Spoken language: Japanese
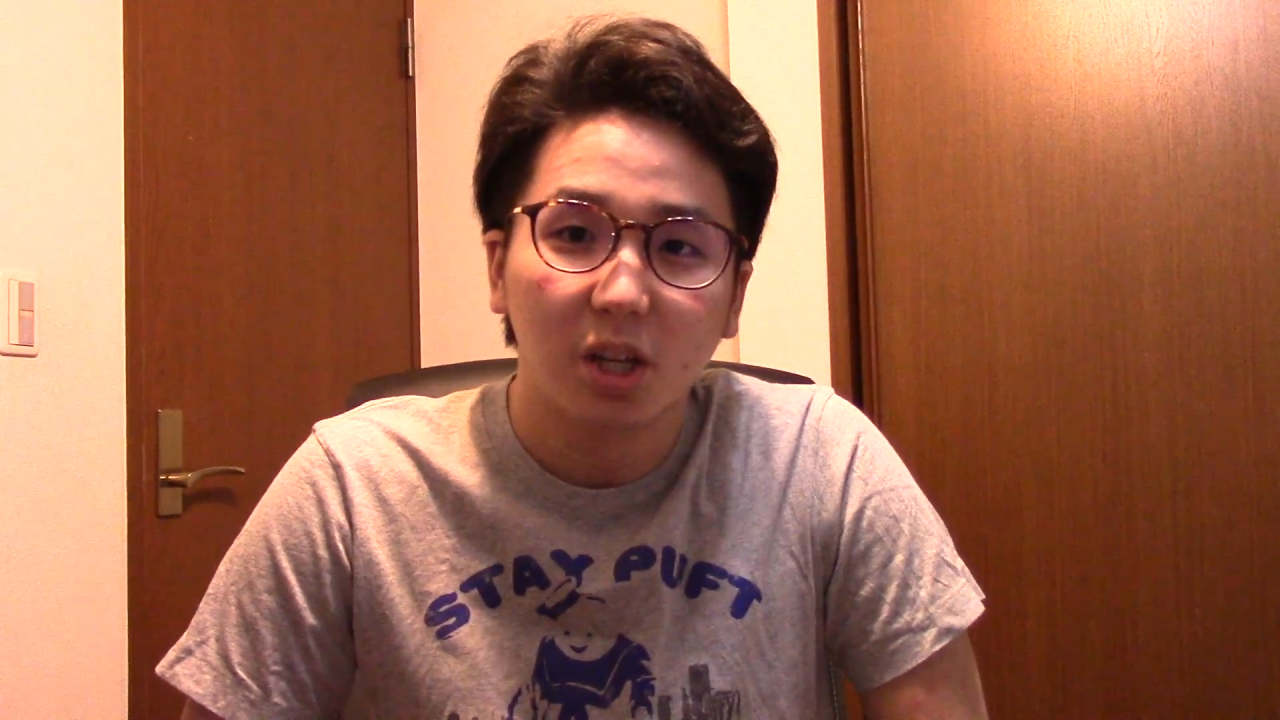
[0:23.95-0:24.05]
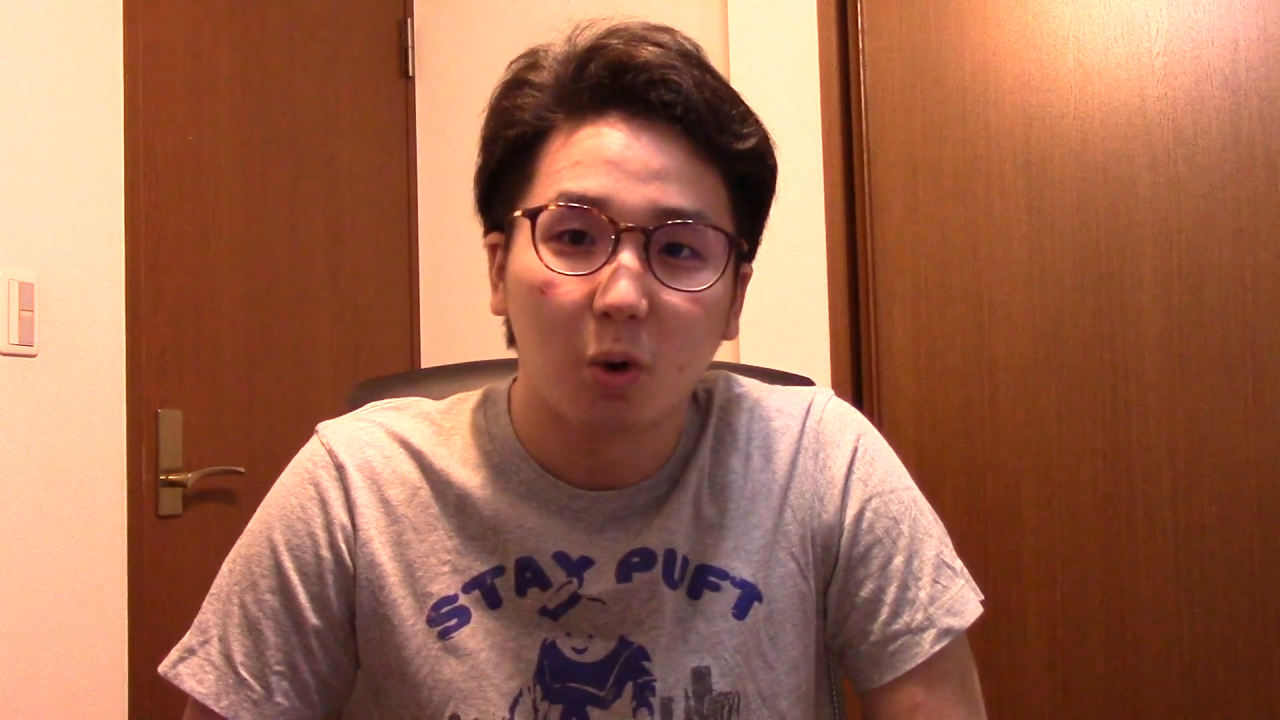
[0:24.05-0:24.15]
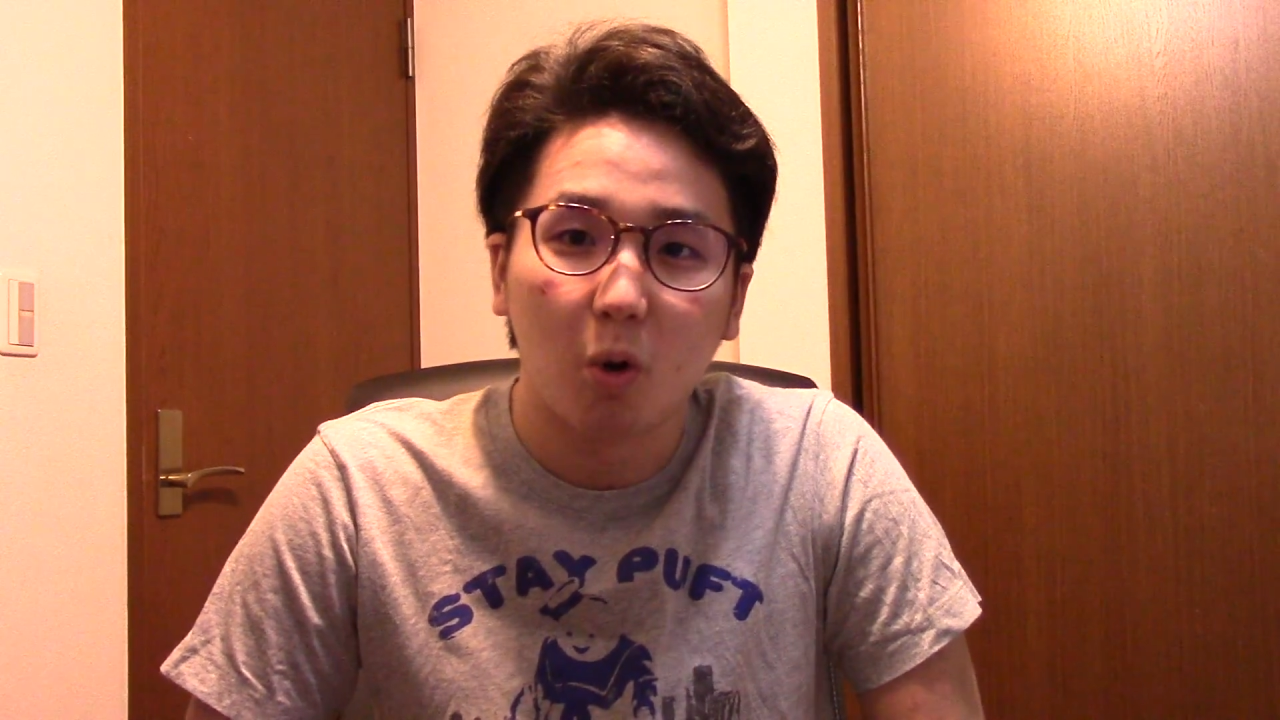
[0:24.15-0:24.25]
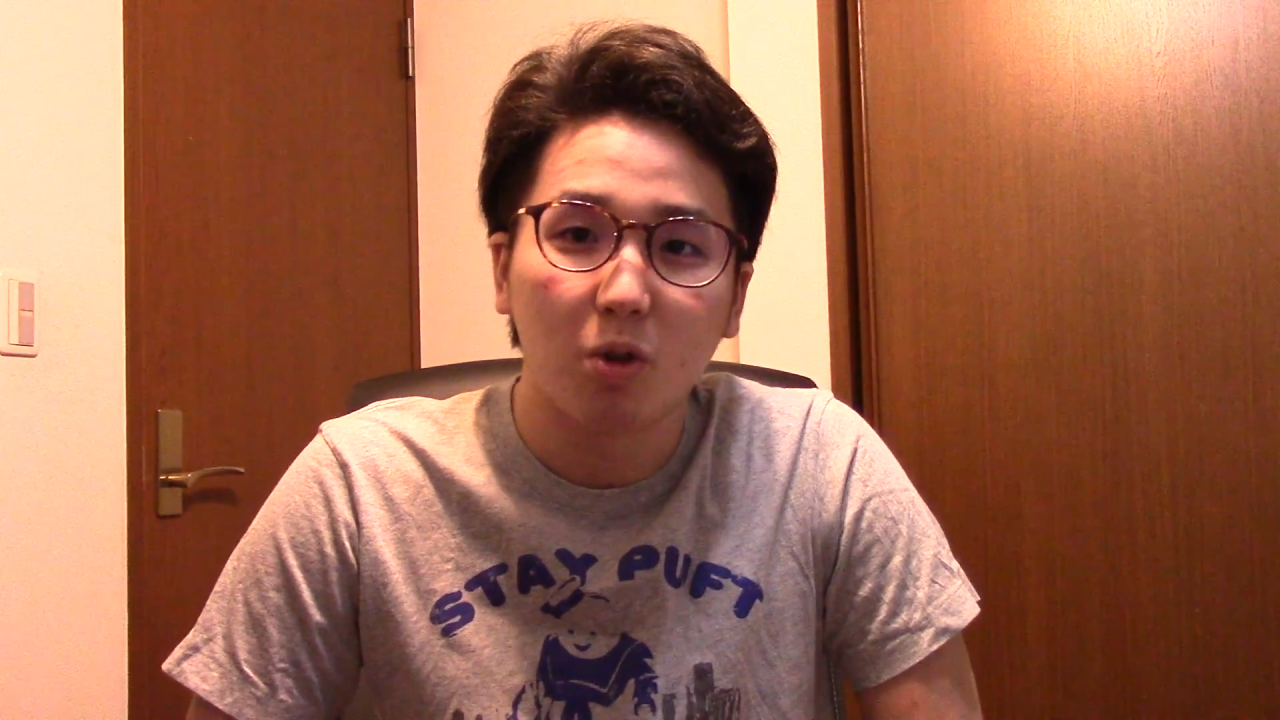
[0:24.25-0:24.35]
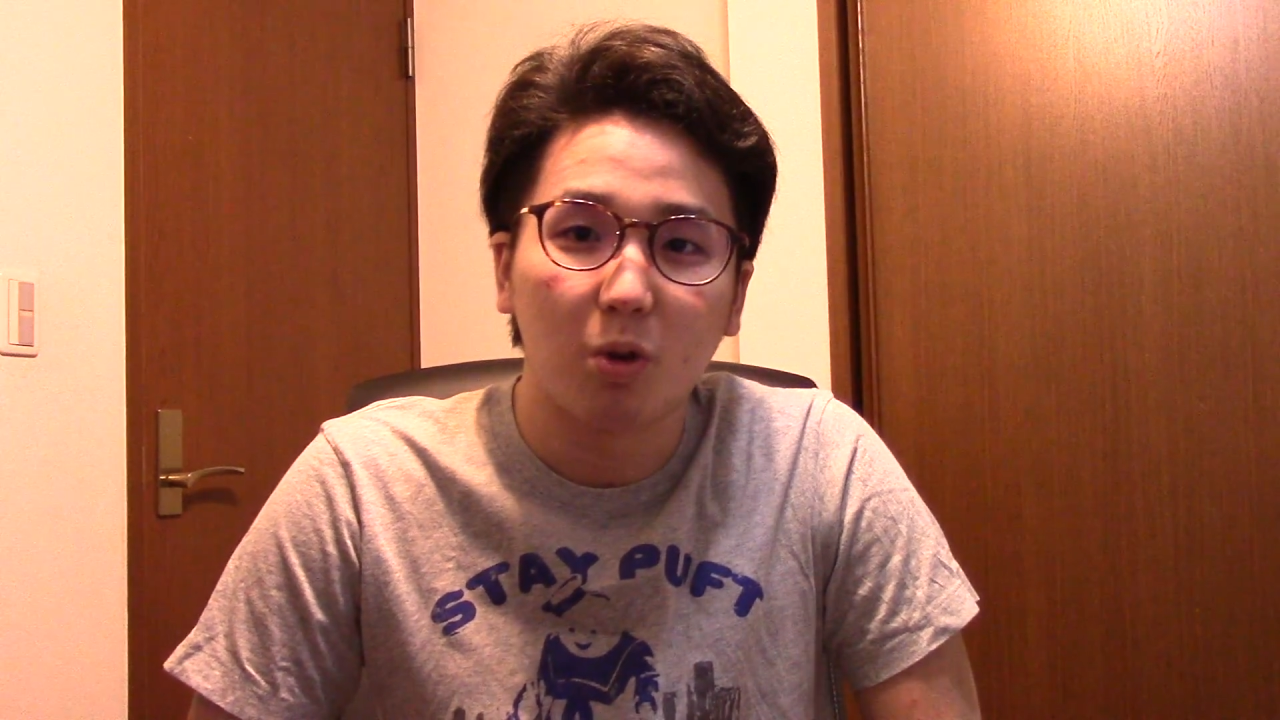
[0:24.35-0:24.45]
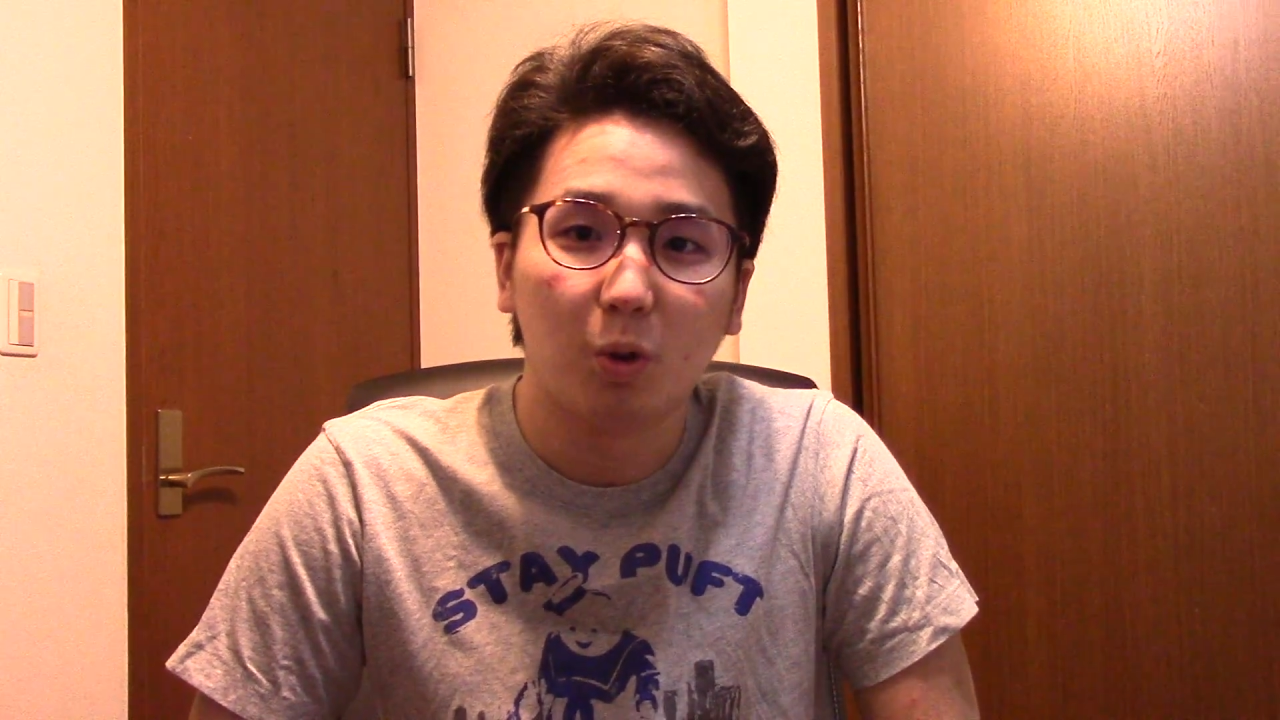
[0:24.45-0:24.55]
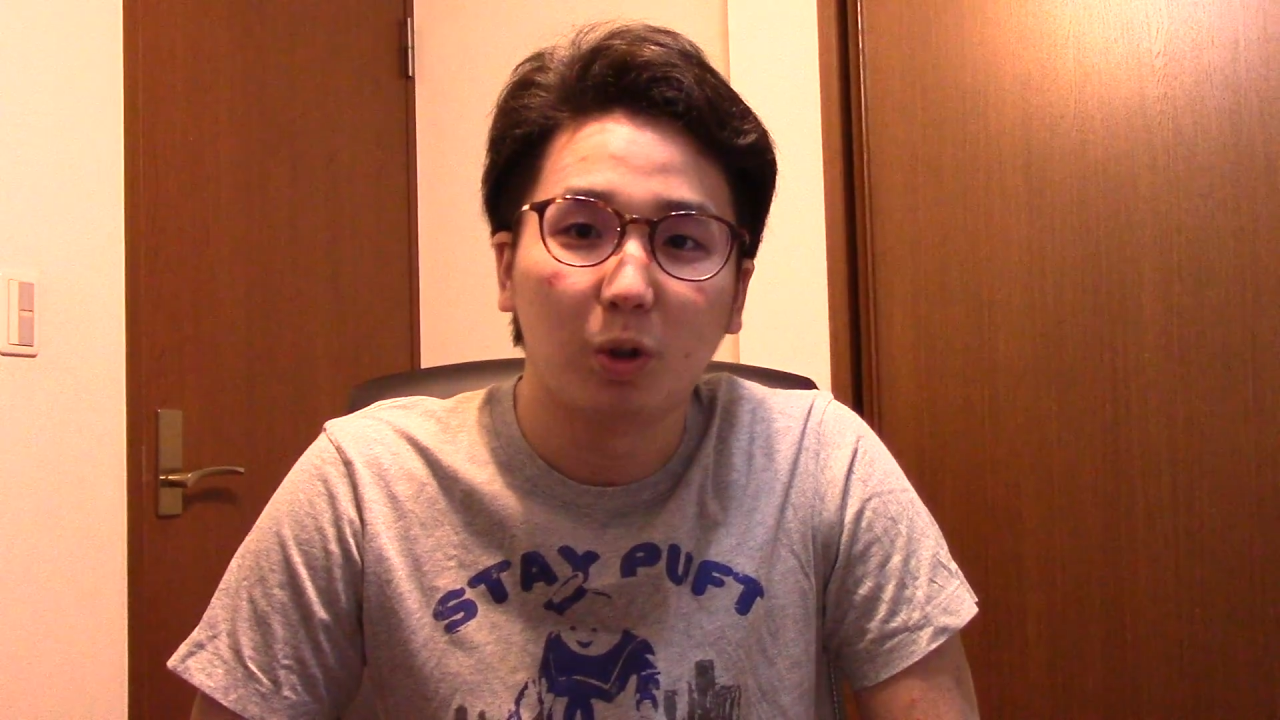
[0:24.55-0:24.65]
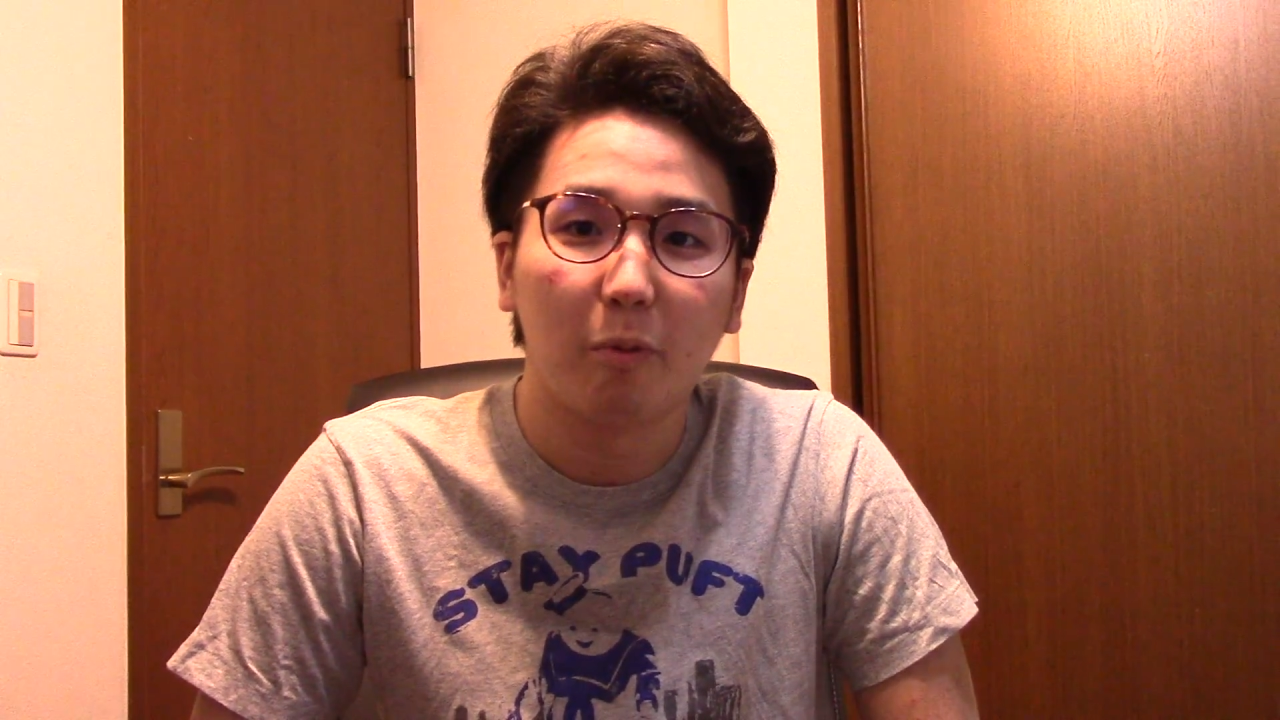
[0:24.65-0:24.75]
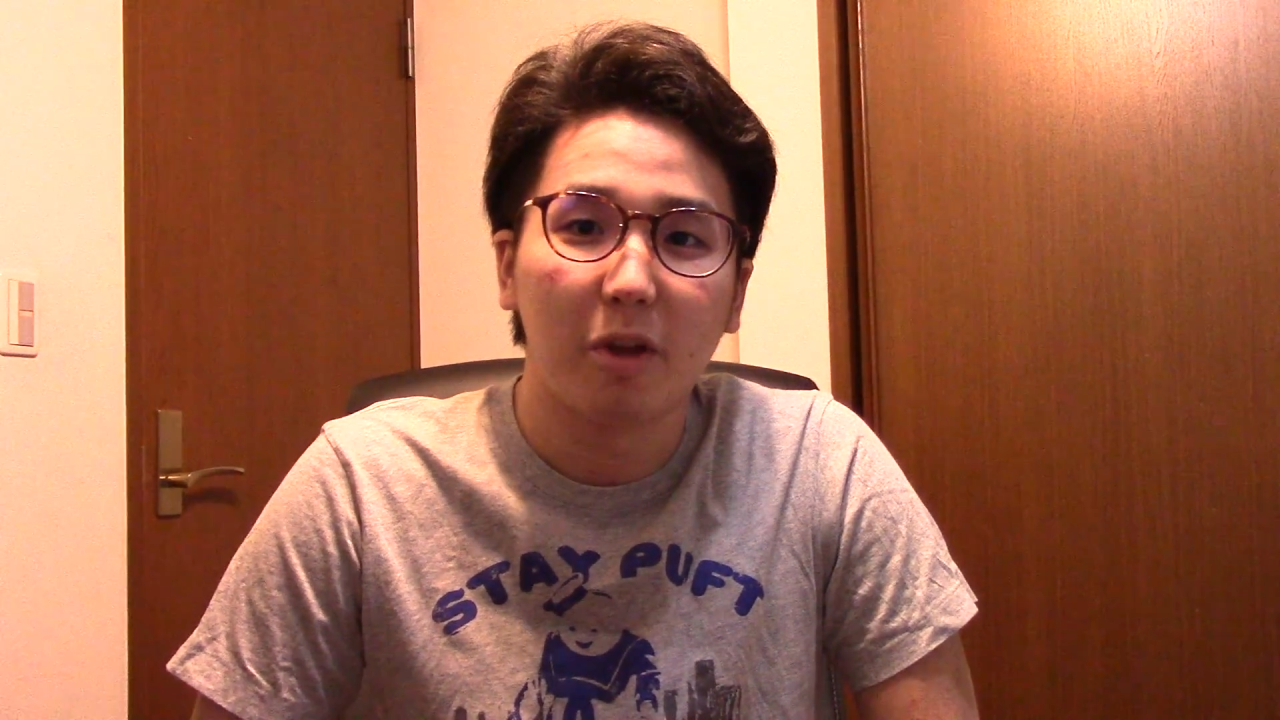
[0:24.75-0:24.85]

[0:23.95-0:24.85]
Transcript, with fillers: 今週どうで